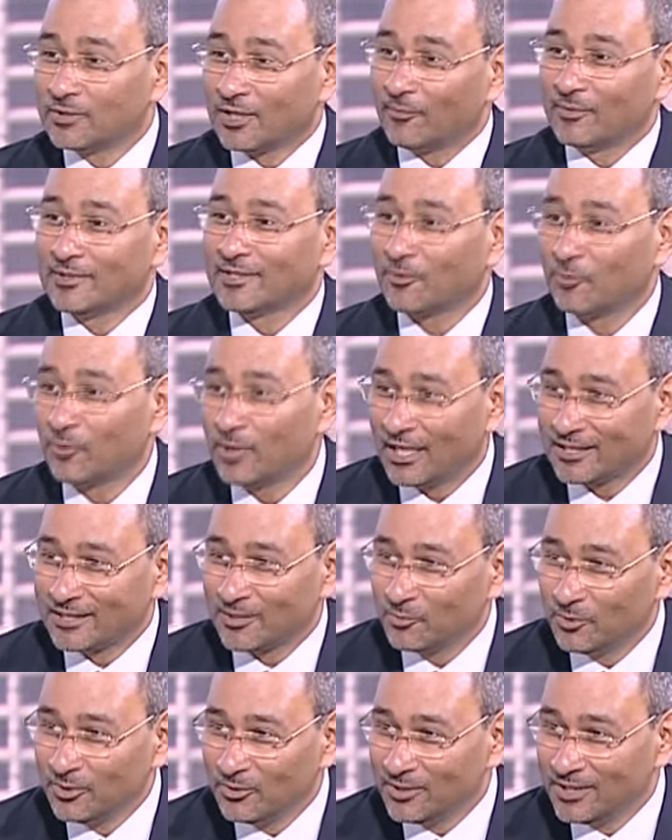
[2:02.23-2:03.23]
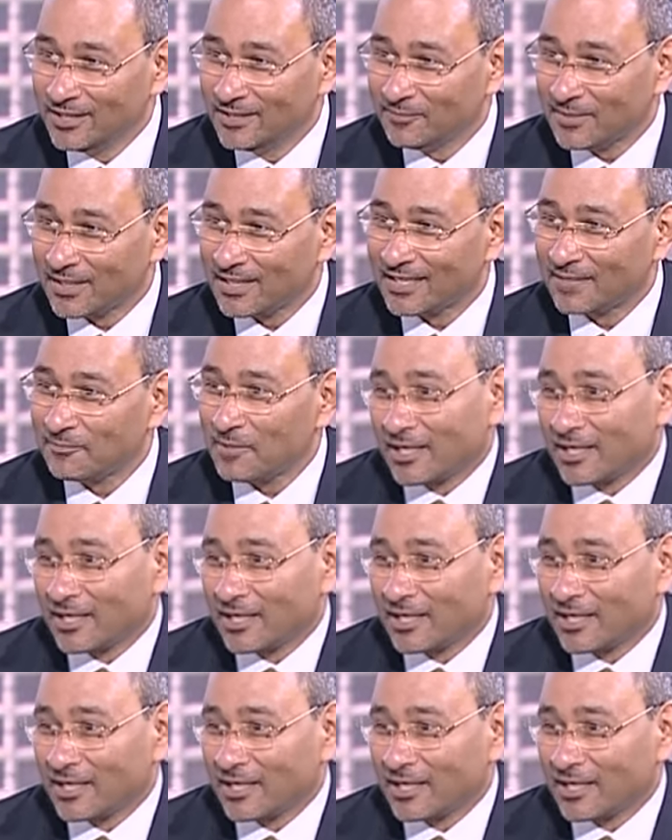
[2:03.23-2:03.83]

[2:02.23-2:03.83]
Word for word: طب اطوله ليه ما انا ما